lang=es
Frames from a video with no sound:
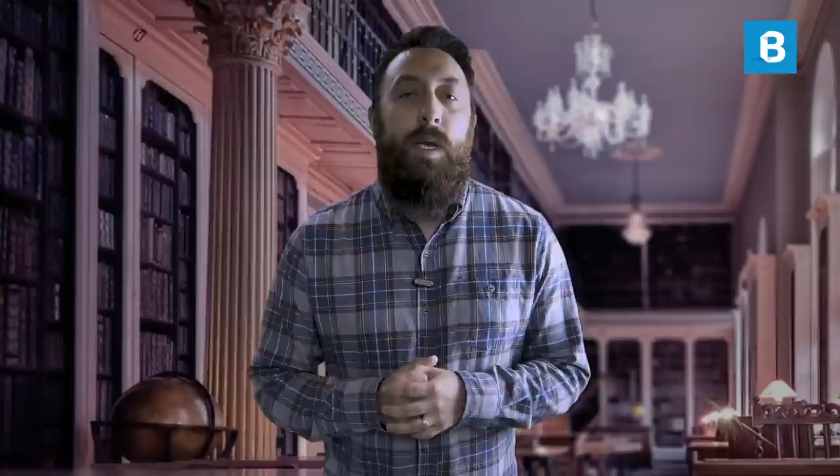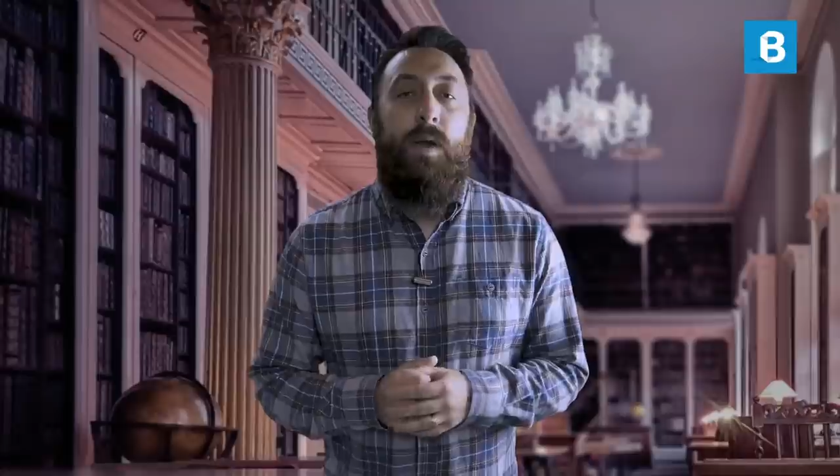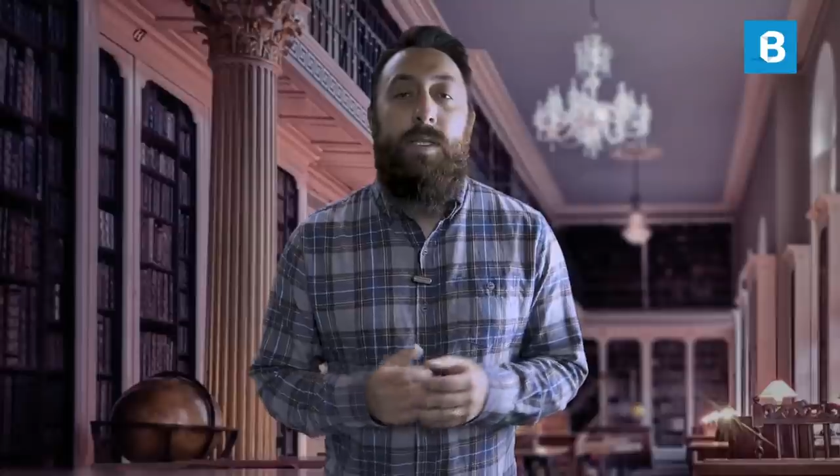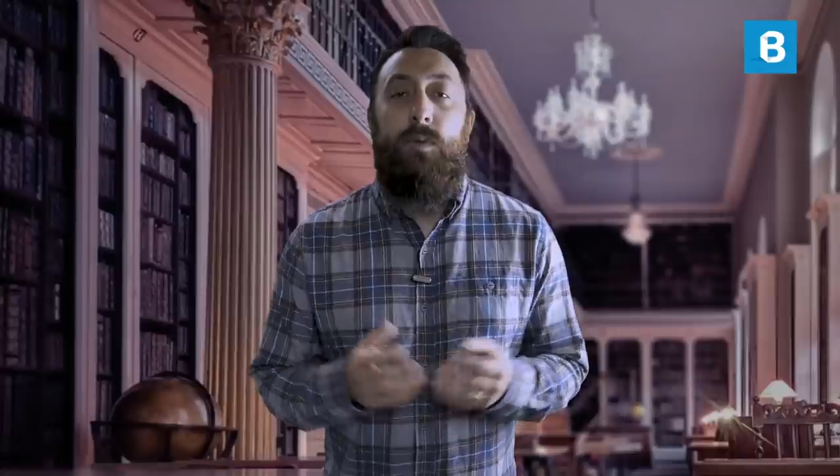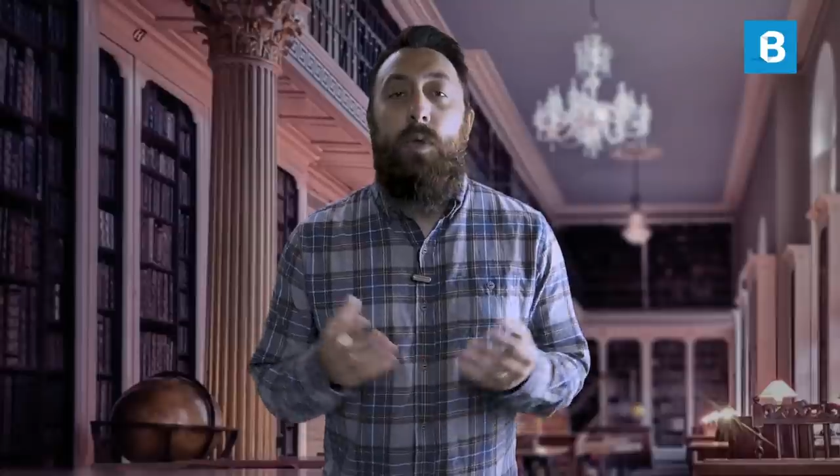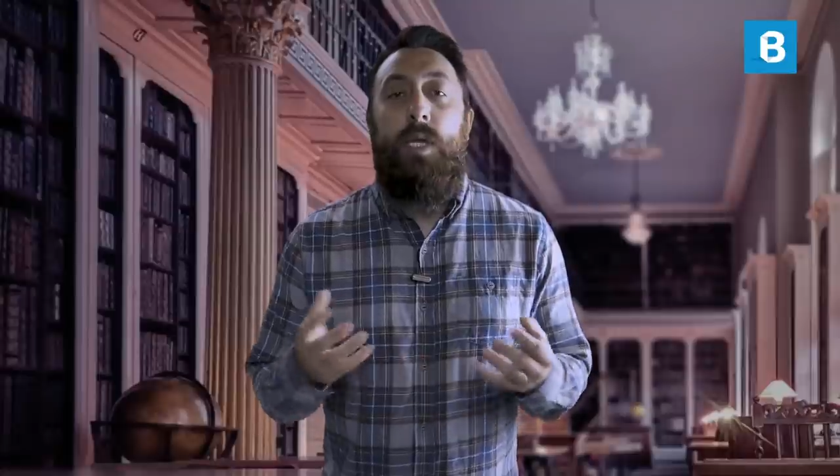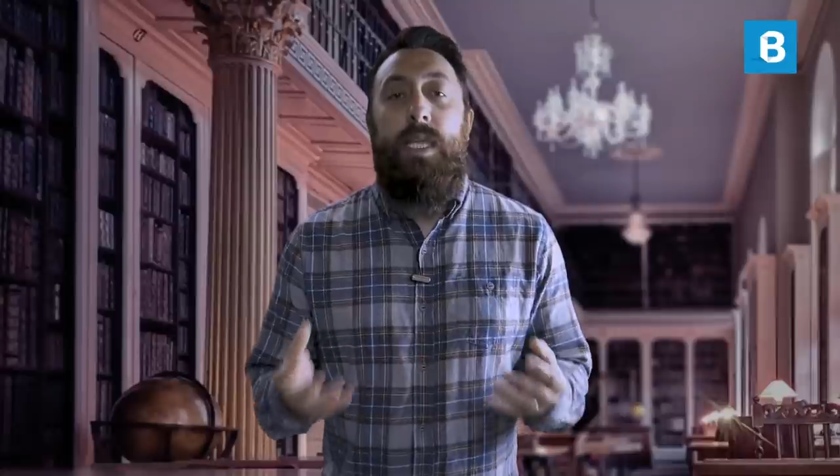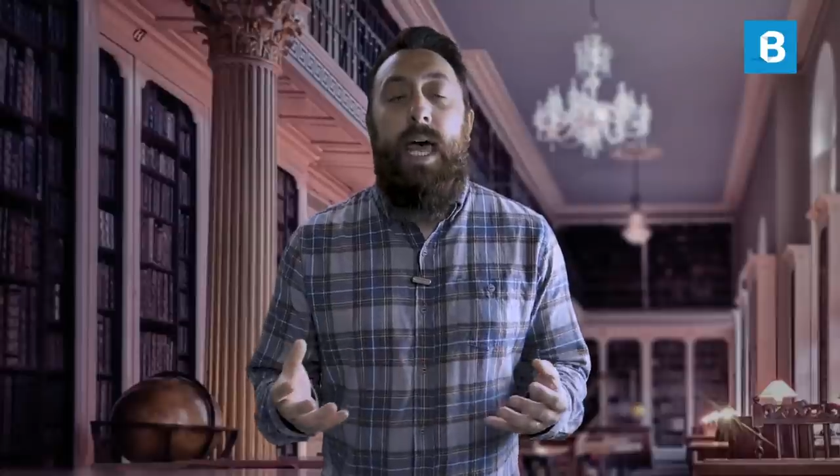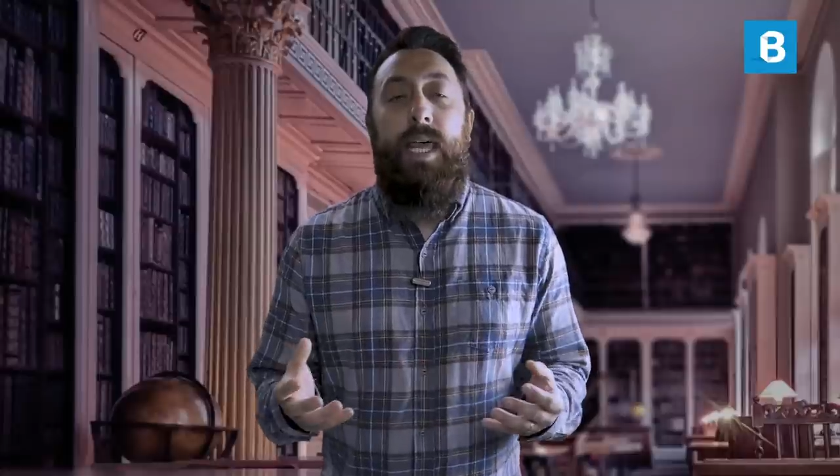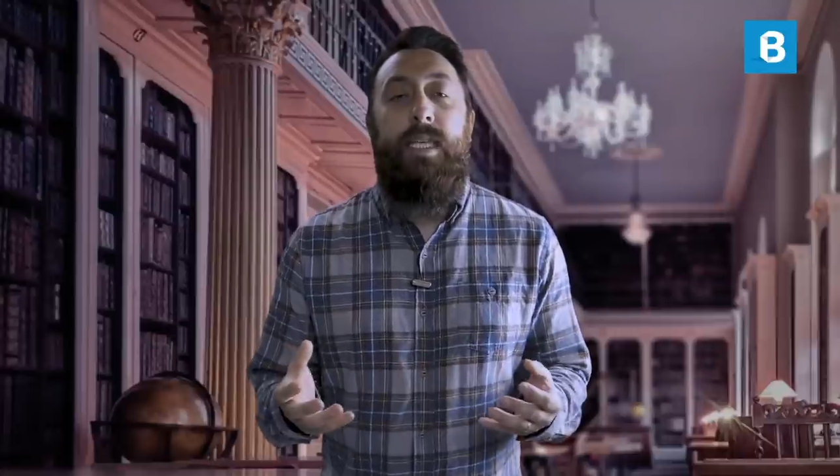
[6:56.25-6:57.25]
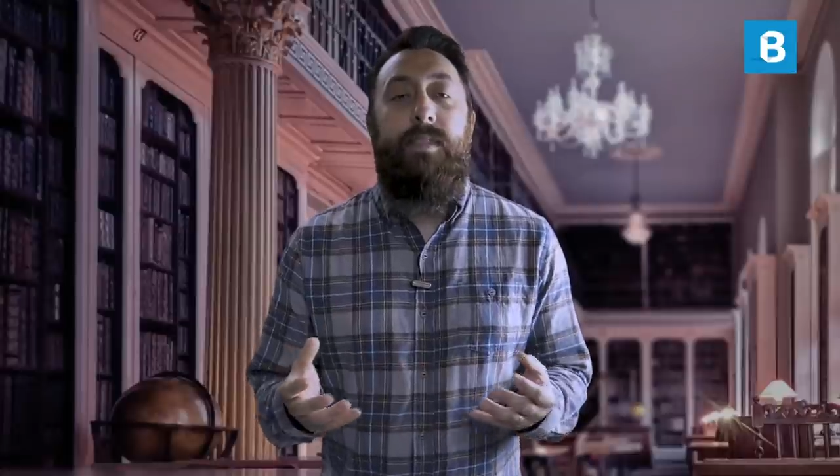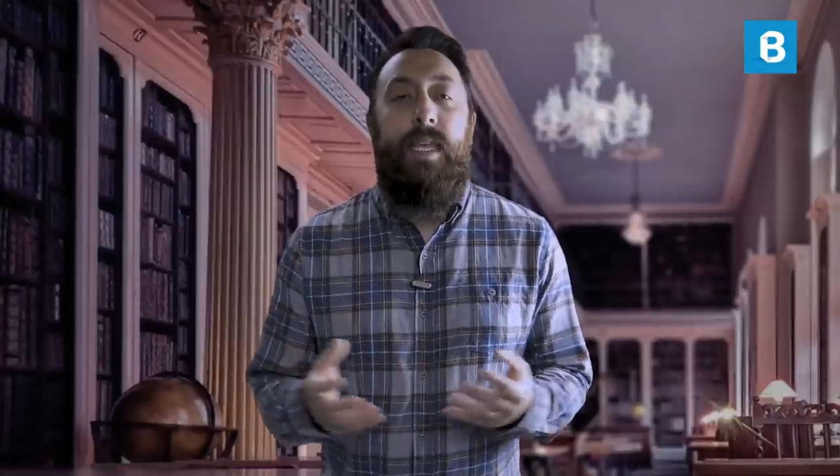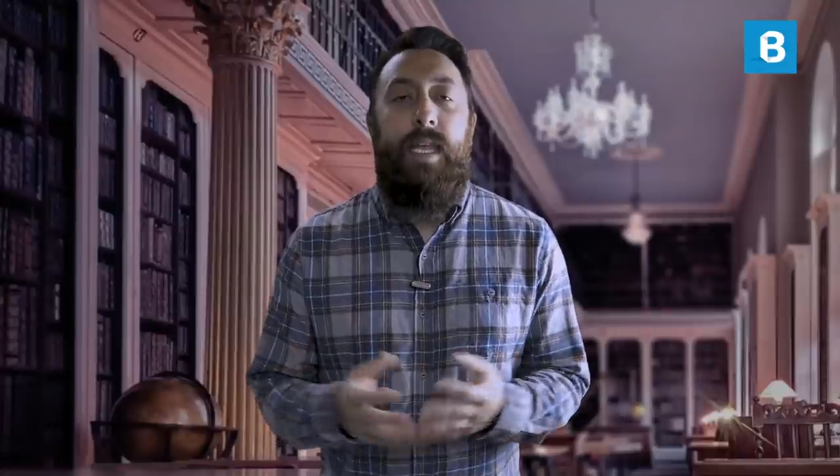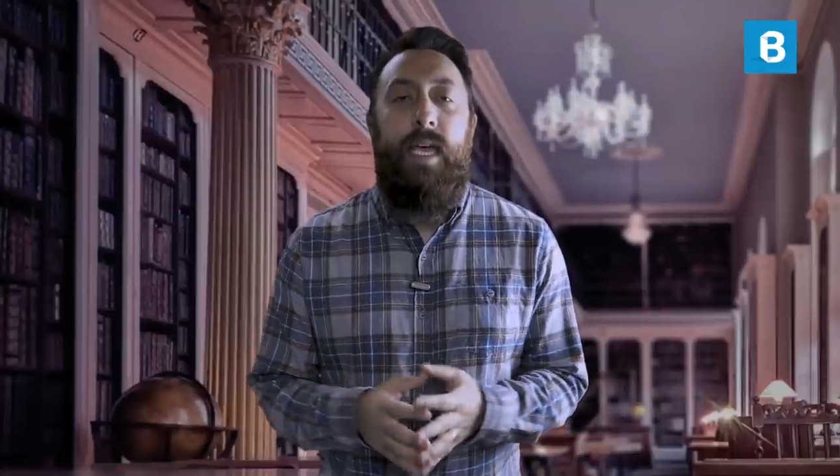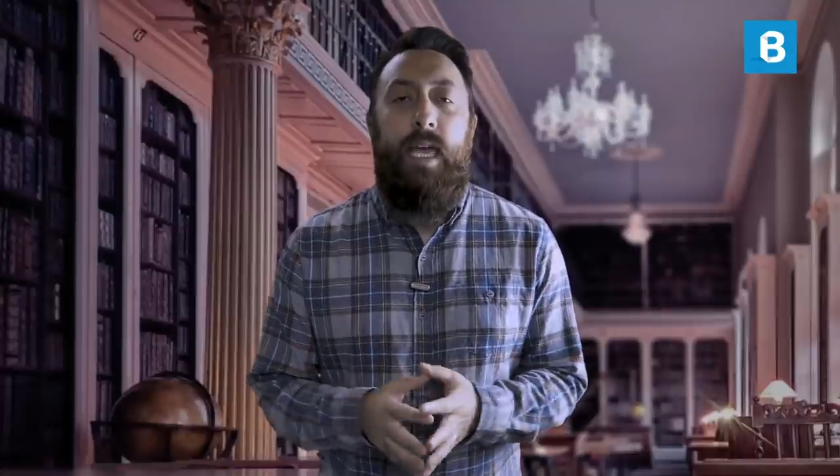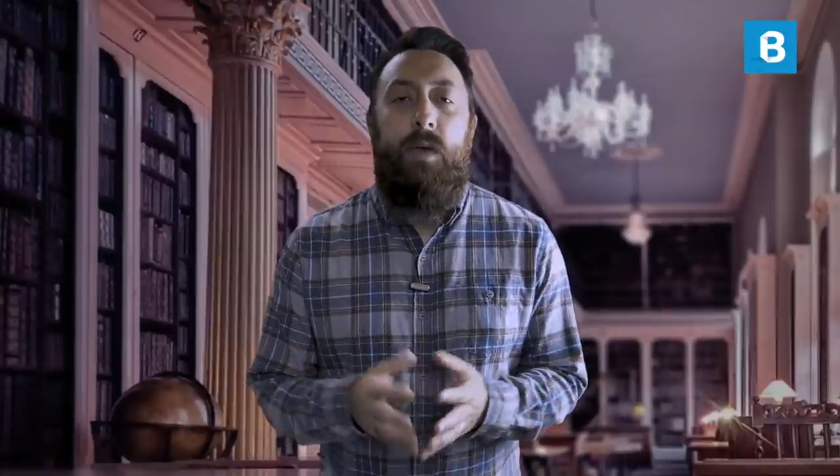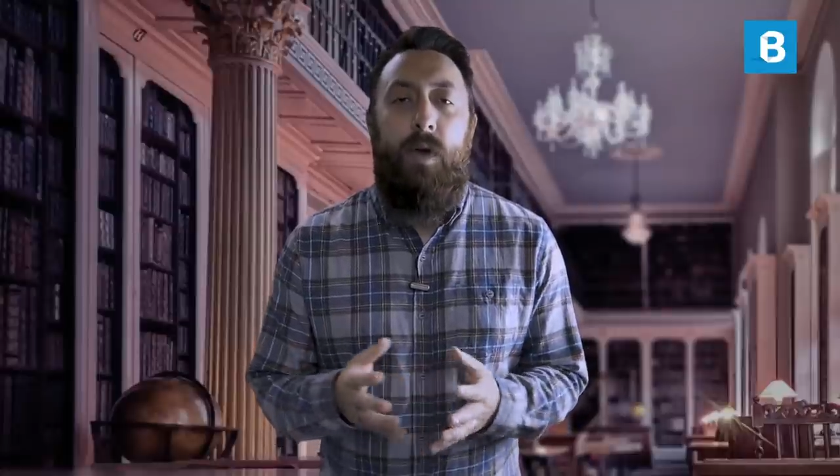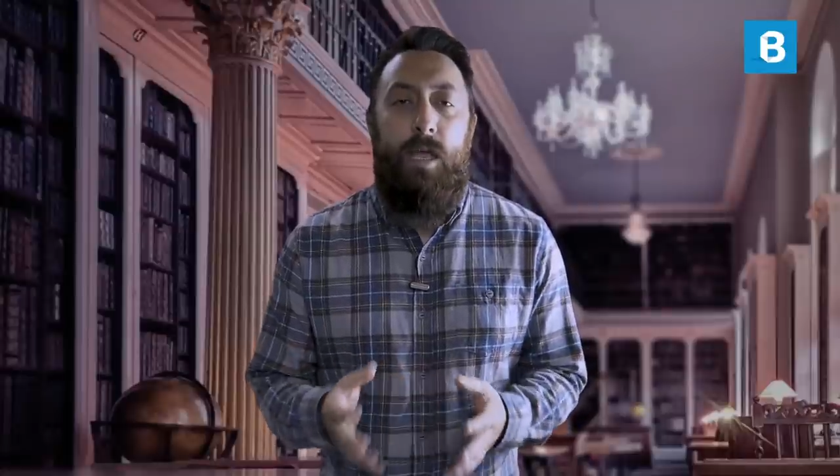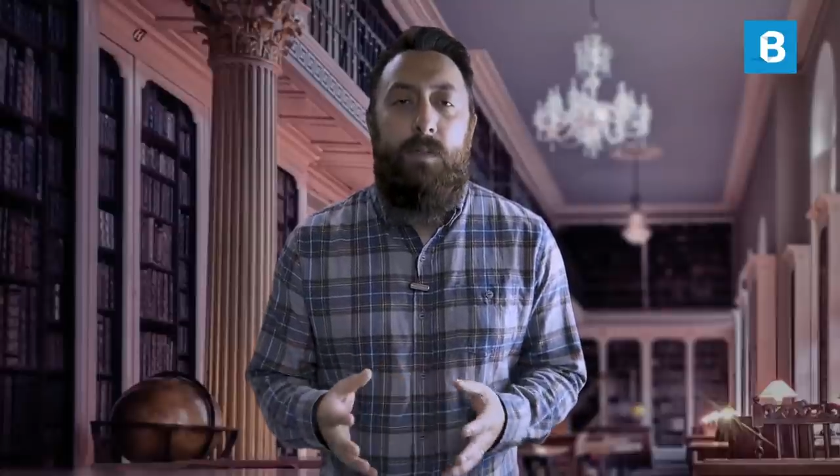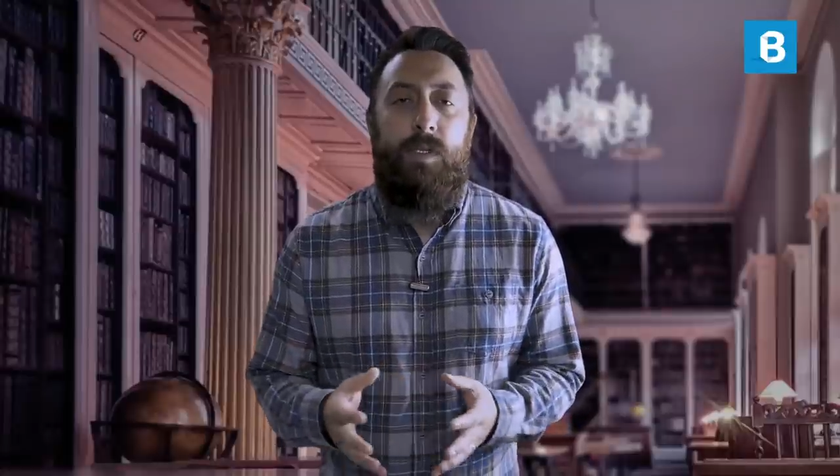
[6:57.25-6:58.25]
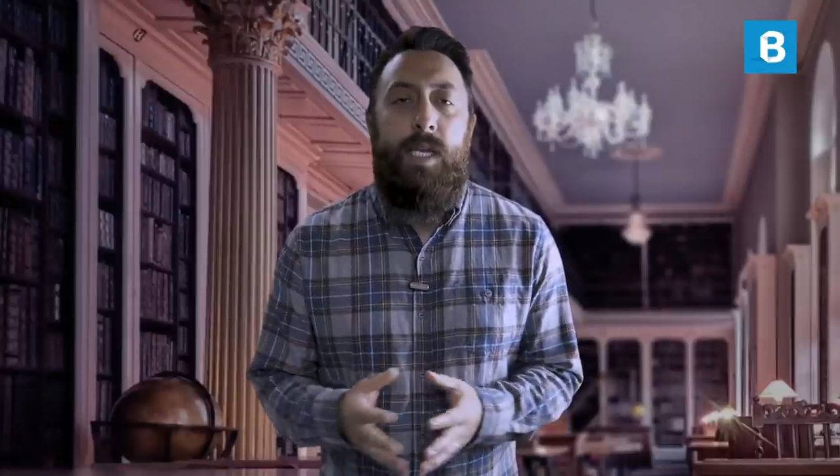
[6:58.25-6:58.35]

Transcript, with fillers: Pero las autoridades querían que Cranmer